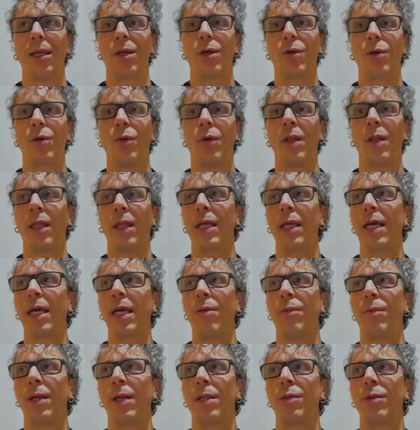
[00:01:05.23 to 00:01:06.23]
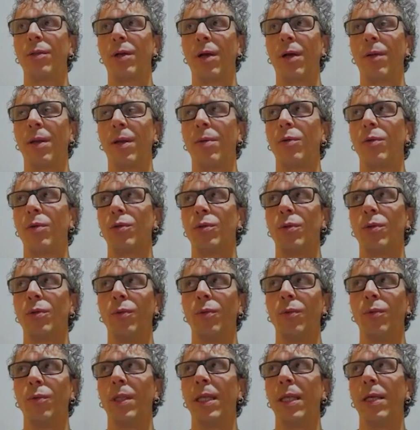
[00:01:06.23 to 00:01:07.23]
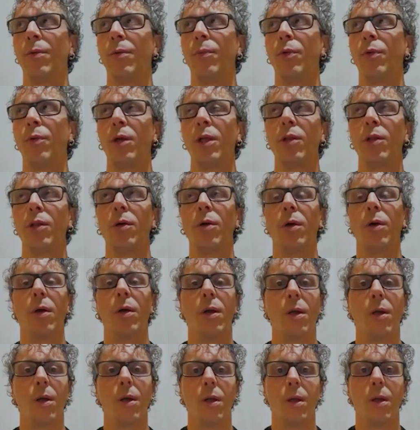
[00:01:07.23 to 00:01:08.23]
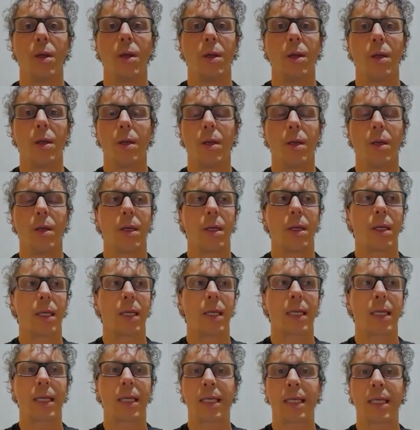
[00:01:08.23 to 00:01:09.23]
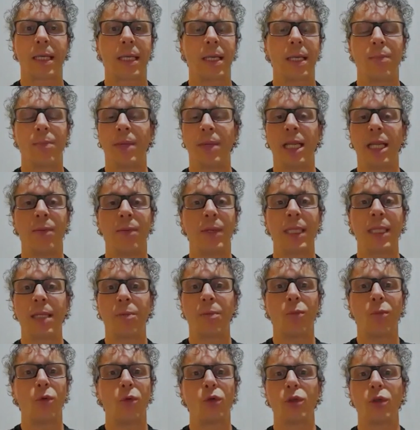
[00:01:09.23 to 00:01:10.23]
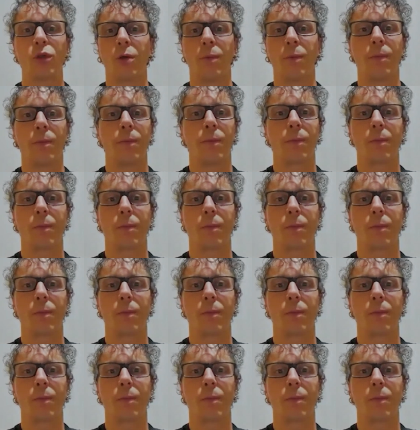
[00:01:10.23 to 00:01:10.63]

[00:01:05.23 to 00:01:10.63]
como le dije a Alberto, que hablamos un día un poquito, que me limitan mucho